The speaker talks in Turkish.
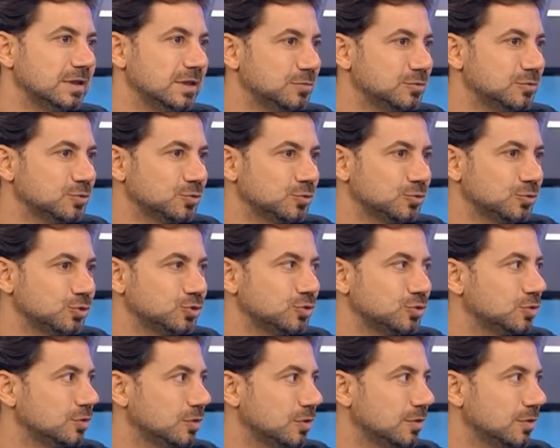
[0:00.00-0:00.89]
iyi bir
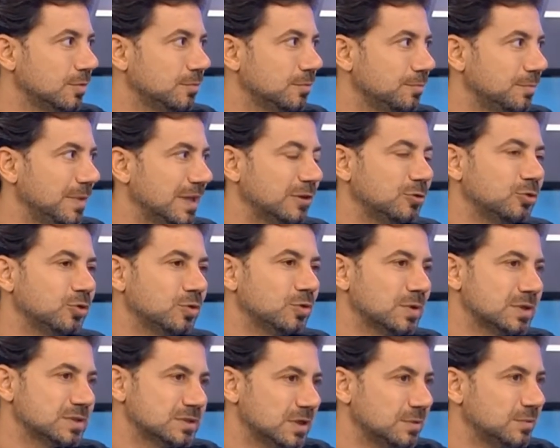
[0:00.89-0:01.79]
sonuç
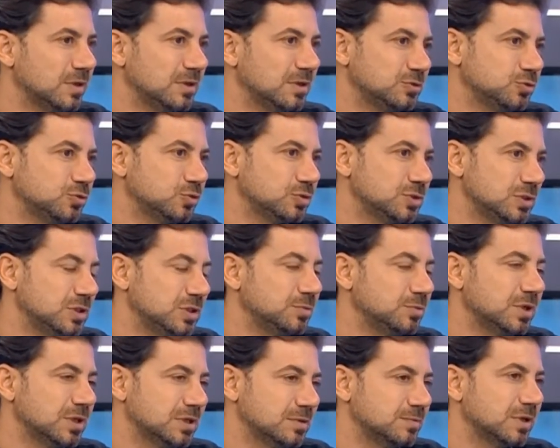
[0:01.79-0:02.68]
bekliyorum aslında ama çok
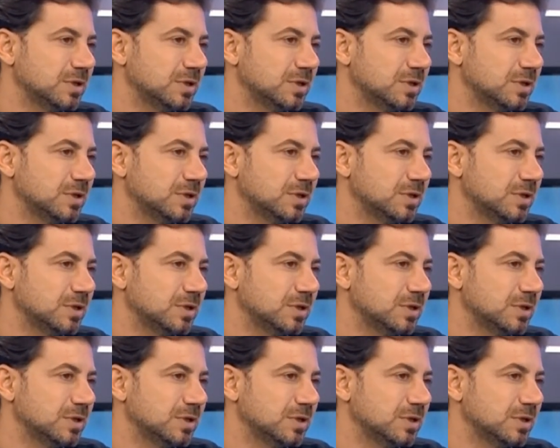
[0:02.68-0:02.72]
ciddi bir